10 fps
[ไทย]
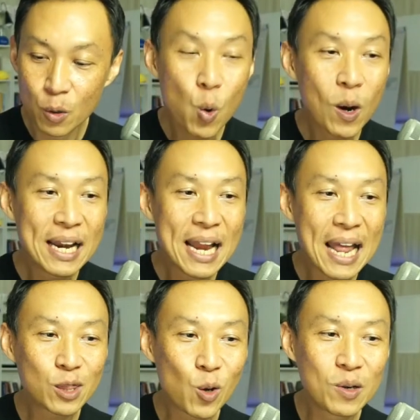ดูคะแน
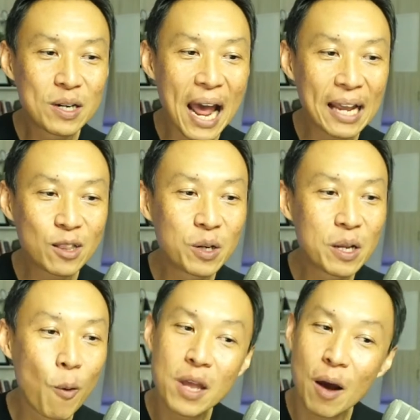นตรงไหนตรง
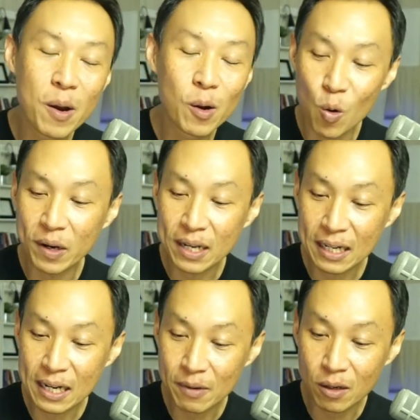นี้ผมยังไม่รู้เหมือน
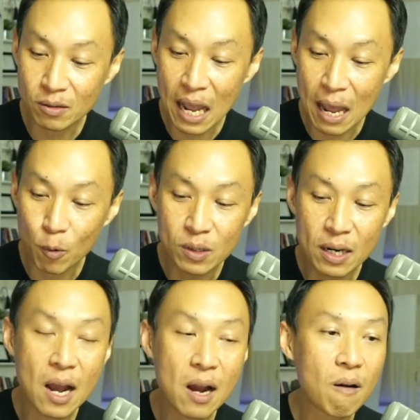กันครับเดี๋ยวต้องถามคุณ
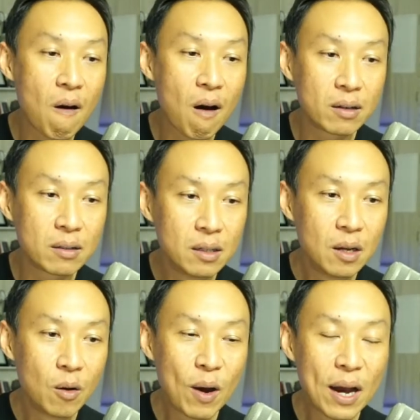ธนากร
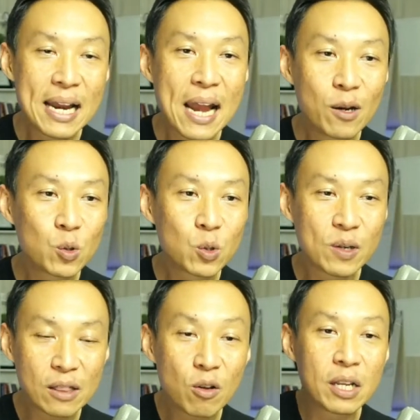ว่าคะแนนดูตร
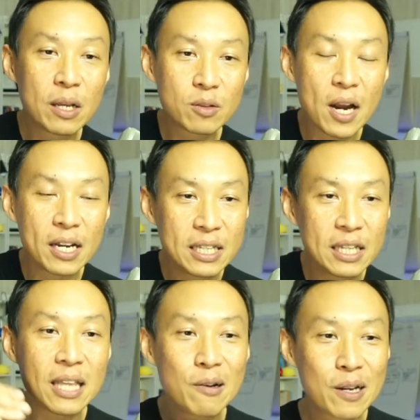งไหนตรงนี้ตอนนี้
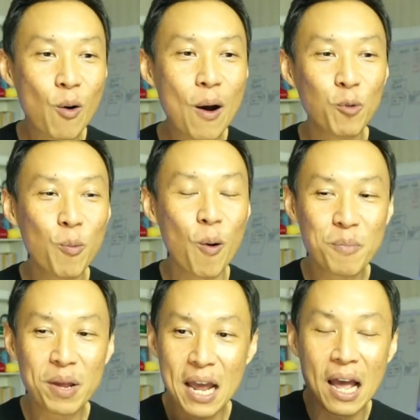ที่เท่าที่ความรู้ผ
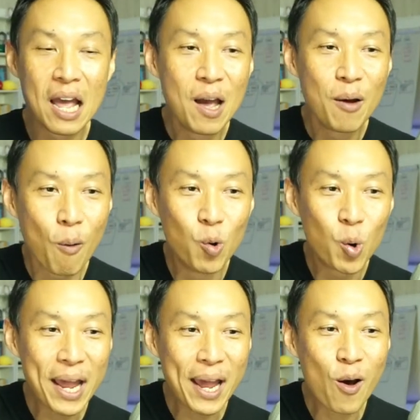มมีผม
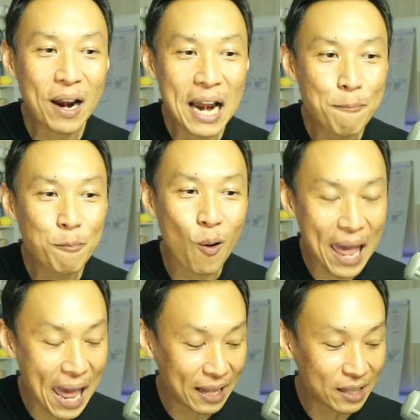รู้แค่คอลัมน์ของ
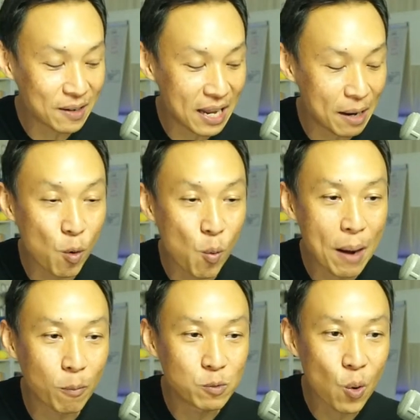แอดเท่านั้นเองเมื่อ
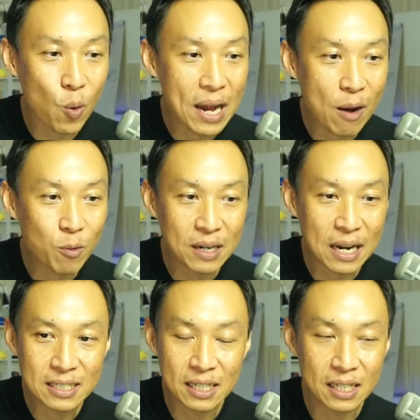วานผมโชว์ให้แล้วคุณ
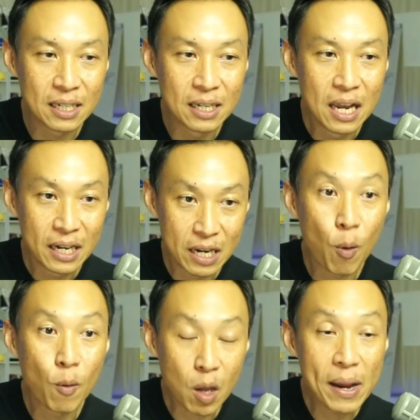รัชนีเดี๋
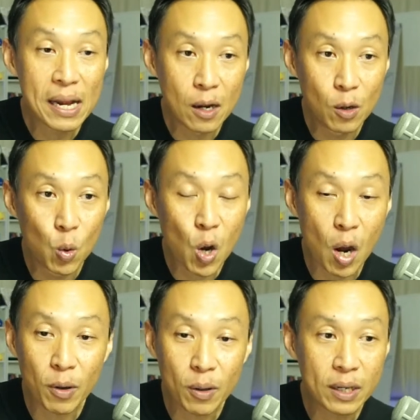ยวผมต้องไปเรียนรู้
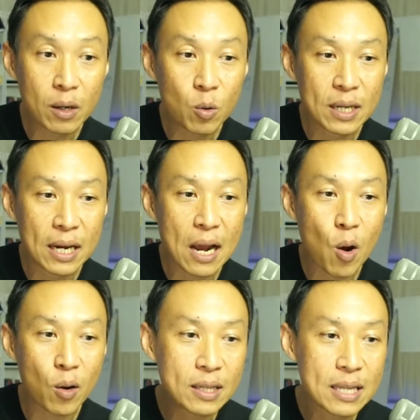ก่อนเพราะนี้คุณธนา
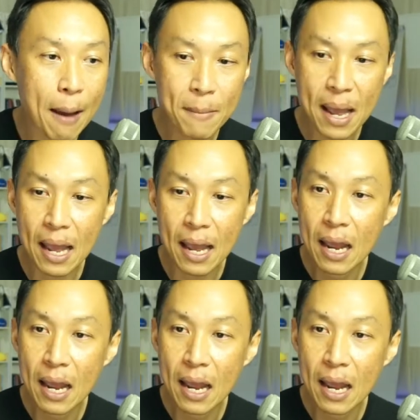กรก็ถามมา